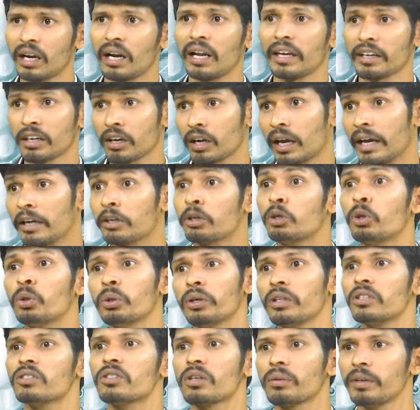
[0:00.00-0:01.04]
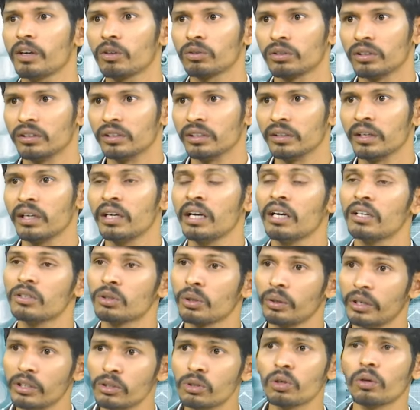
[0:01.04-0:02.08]
లైక్ అక్యూట్ ఇన్సోమియా అవుతుంది సో
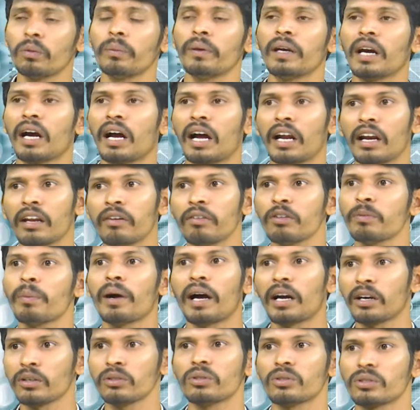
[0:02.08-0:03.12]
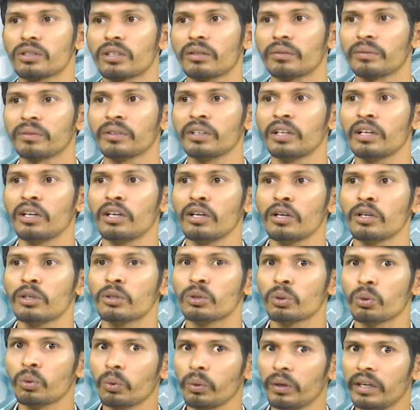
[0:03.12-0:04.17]
ఇన్సోమియా అనేవి బాగా చూస్తాం
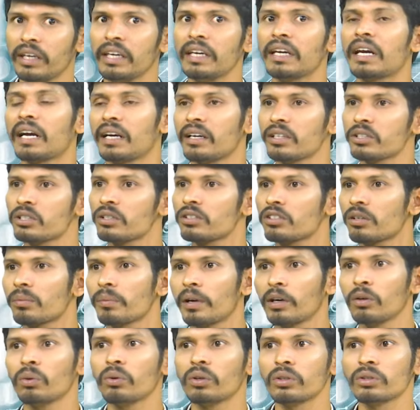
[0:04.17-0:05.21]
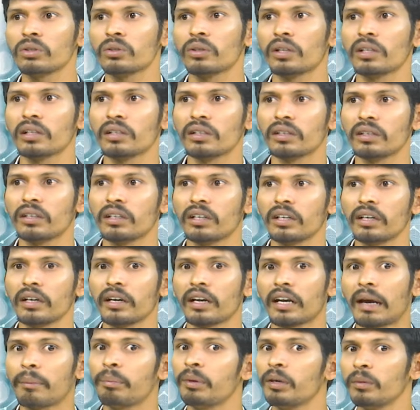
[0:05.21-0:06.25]
సో ఈ కండిషన్స్లో మనం కూడా చూడాలి ఏంటంటే
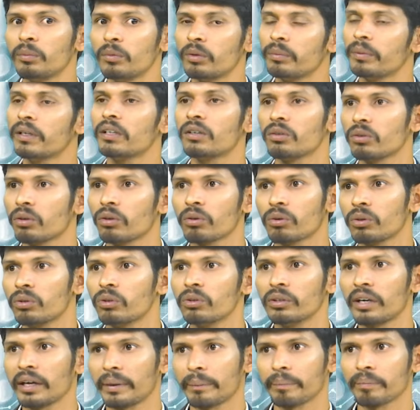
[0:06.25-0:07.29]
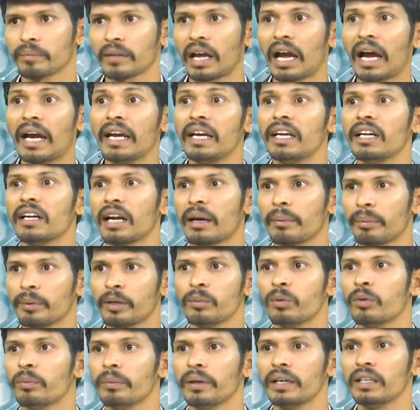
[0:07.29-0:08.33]
ర్యాపిడ్ మూమెంట్ కూడా కొన్ని ఉంటాయి ఐ ర్యాపిడ్
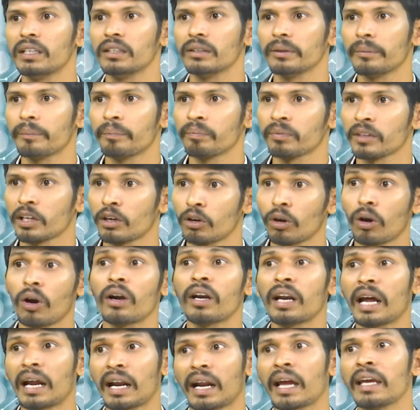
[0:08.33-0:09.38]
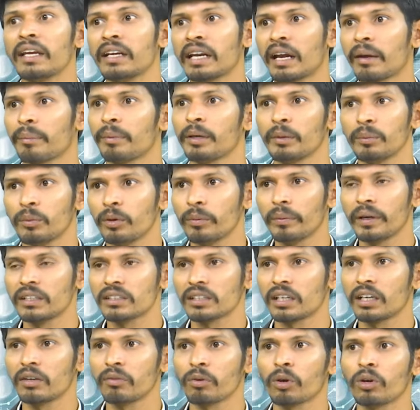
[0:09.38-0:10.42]
మూమెంట్ నాన్ ఐ ర్యాపిడ్
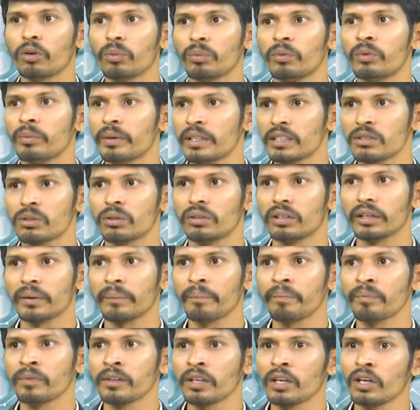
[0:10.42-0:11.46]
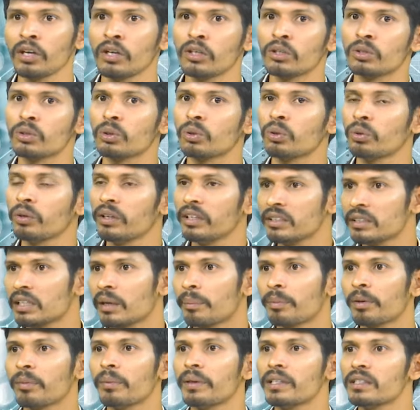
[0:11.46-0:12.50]
మూమెంట్స్ అనేవి కొన్ని మూమెంట్స్ ఉంటాయి సో ఈ
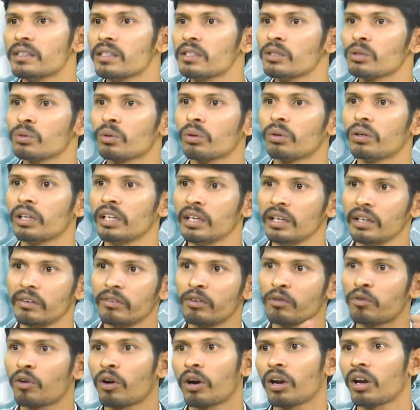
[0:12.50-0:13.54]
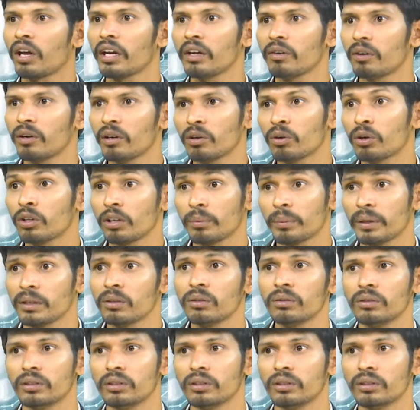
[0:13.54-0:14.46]
సప్లిమెంట్స్ తీసుకొని ఇవి ఫాలో అయ్యే వాళ్ళు కొంతమంది